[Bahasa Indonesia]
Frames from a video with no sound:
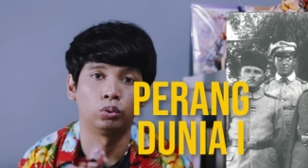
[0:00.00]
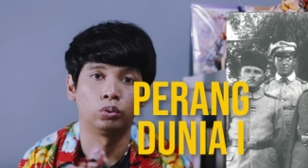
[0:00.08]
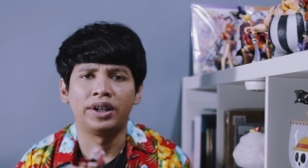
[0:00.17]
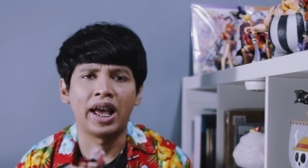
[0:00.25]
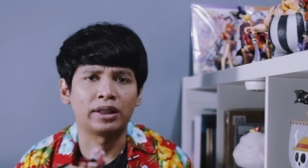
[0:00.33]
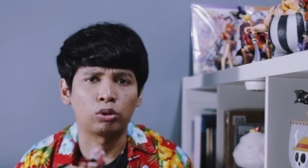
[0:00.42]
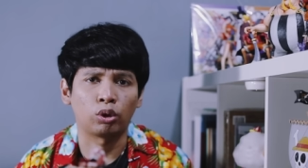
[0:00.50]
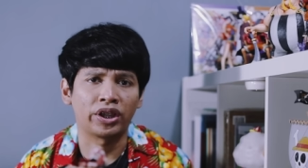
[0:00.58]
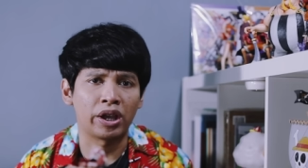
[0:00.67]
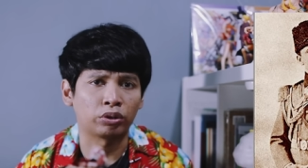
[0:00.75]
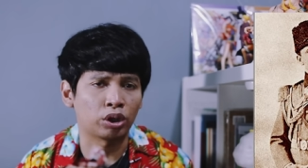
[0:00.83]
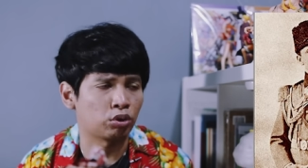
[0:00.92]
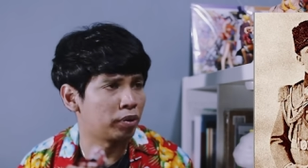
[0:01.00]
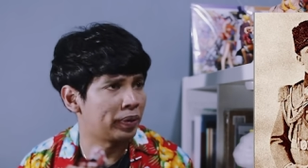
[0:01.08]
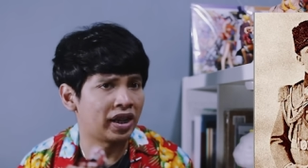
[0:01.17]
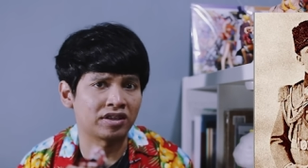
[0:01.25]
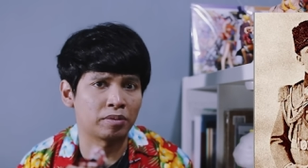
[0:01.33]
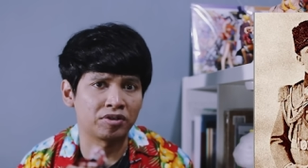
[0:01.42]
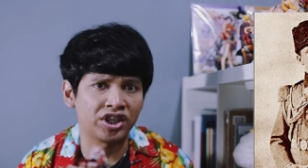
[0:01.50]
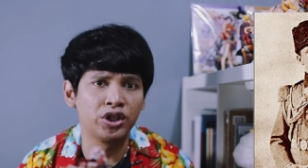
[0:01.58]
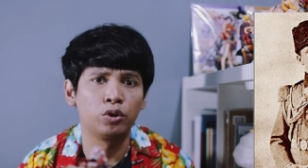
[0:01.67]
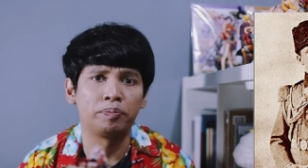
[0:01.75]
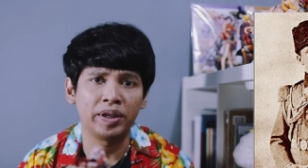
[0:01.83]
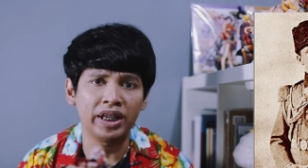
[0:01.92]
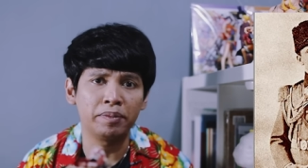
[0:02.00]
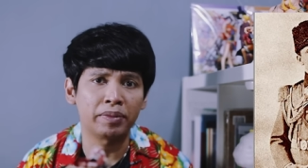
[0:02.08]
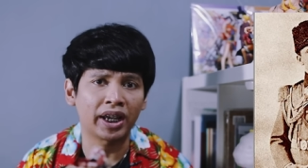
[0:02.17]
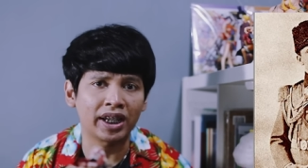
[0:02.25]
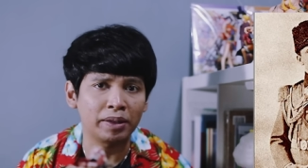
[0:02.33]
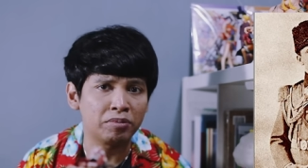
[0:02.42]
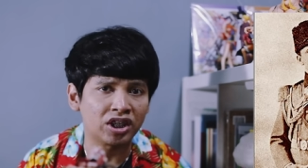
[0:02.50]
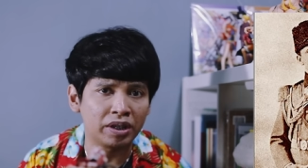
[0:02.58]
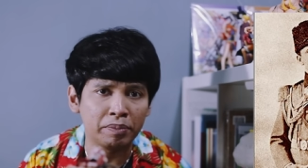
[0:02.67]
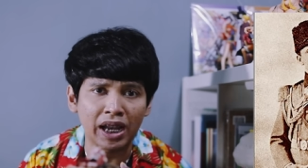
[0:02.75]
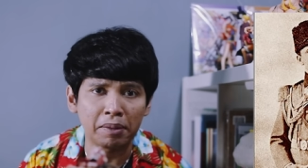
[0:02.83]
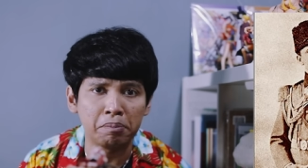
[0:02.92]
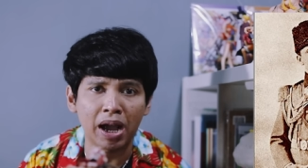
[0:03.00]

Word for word: Dan Turki yang waktu itu dipegang sama si Yupi, mereka nih bisa dibilang